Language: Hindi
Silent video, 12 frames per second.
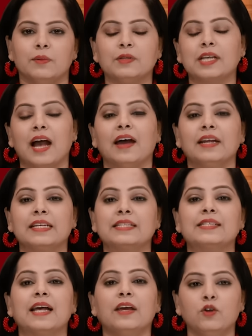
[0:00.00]
नमस्कार
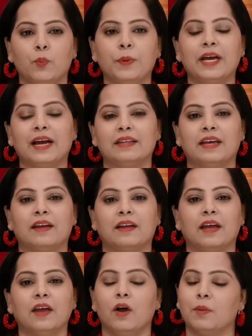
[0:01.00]
किस्सा यूपी का देख
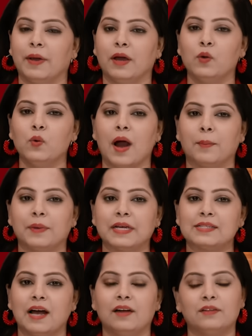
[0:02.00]
रहे हैं और मैं हूं
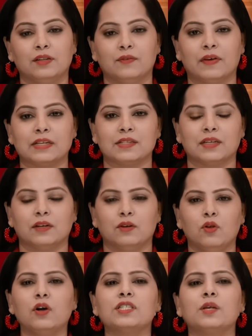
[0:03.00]
आपके साथ दिव्या सिंह
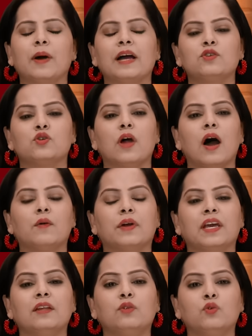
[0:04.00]
लोकसभा चुनाव
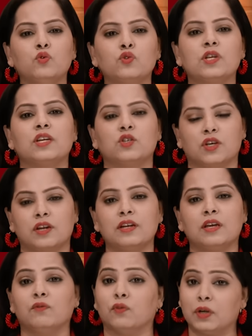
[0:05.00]
के दूसरे चरण
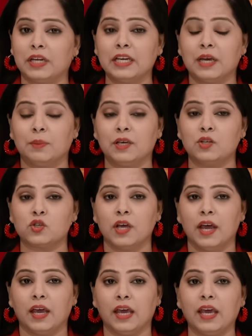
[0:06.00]
की वोटिंग के बीच
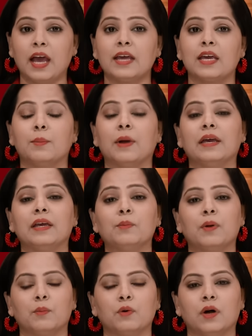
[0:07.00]
एआईएमआईएम
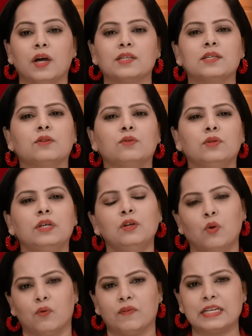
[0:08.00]
प्रमुख
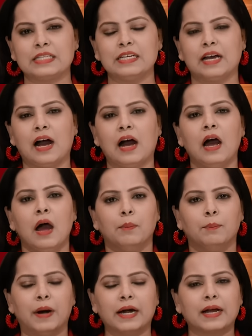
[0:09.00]
असदुद्दीन ओवैसी का
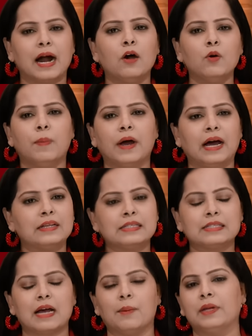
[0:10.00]
भड़काऊ बयान
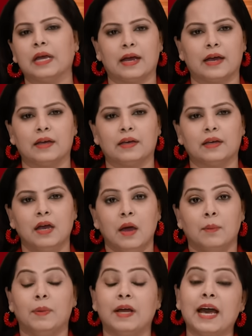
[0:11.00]
सामने आया है
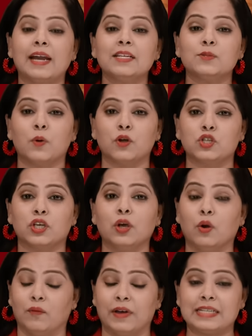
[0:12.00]
बनारस पहुंचे
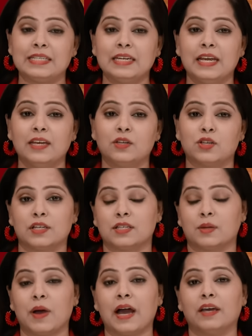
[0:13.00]
ओवैसी ने
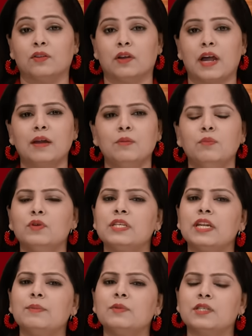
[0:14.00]
जनसभा के दौरान
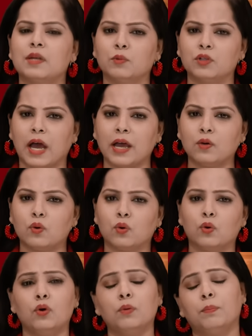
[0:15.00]
मुस्लिम समुदाय को
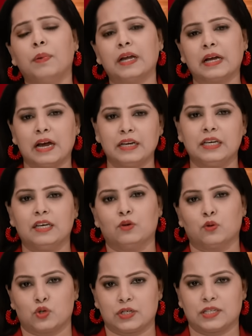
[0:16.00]
खूब भड़काने की
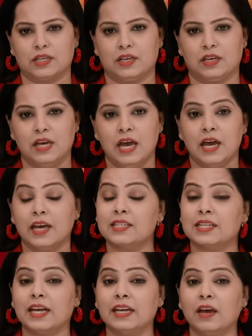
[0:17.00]
कोशिश की
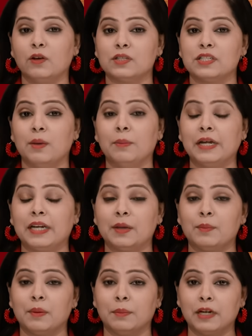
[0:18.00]
इसके लिए उसने मिट्टी
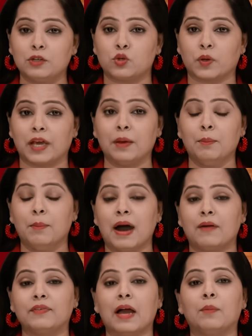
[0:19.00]
में मिल चुके
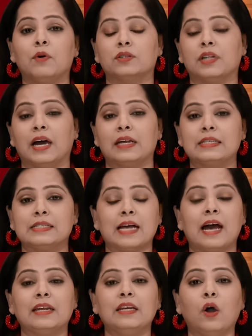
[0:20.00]
माफिया मुख्तार
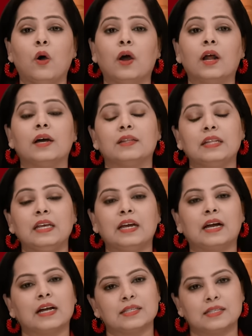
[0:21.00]
अंसारी और
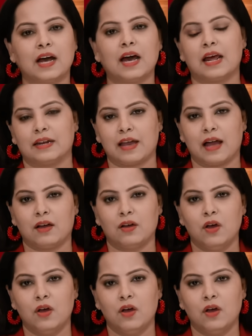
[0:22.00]
अतीक का सहारा लिया